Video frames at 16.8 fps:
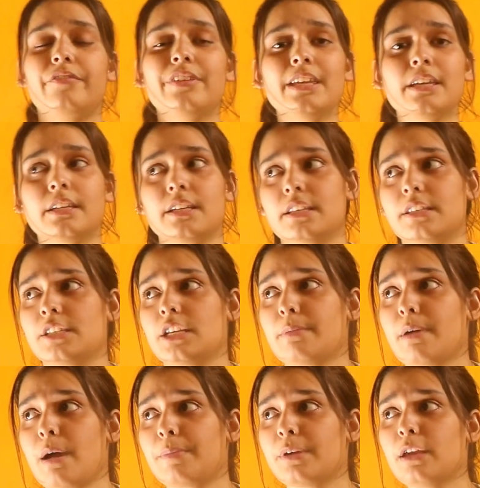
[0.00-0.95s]
वीकनेस
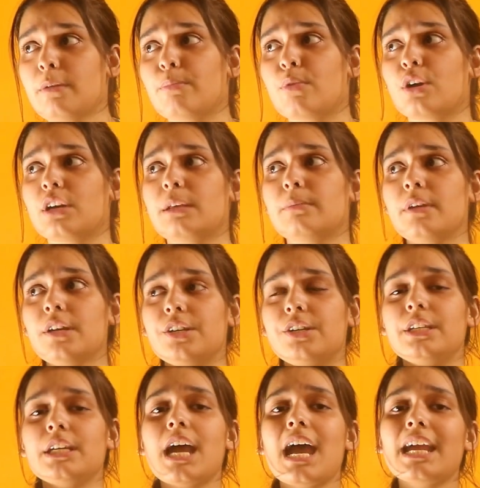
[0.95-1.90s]
जब आपकी बॉडी में
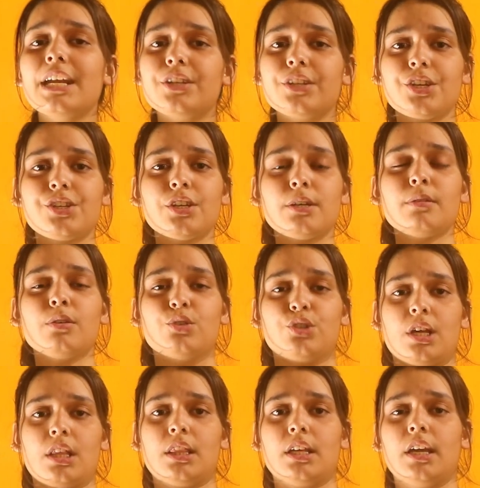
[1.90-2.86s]
डिहाइड्रेशन हो
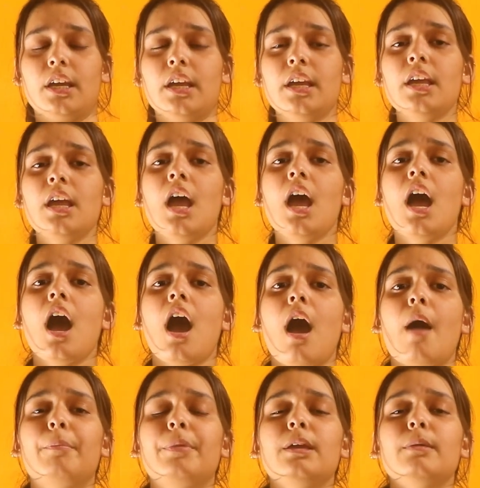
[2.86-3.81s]
जाता है
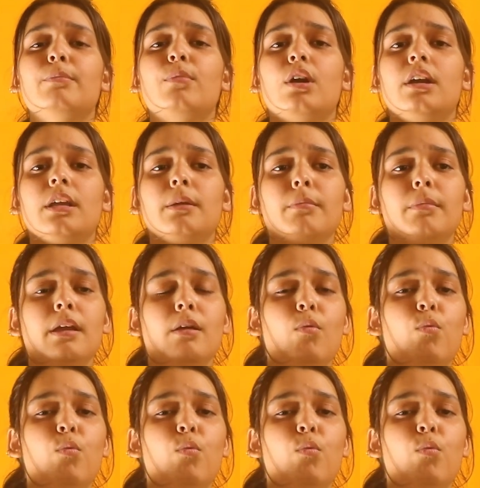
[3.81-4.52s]
आपकी बॉडी में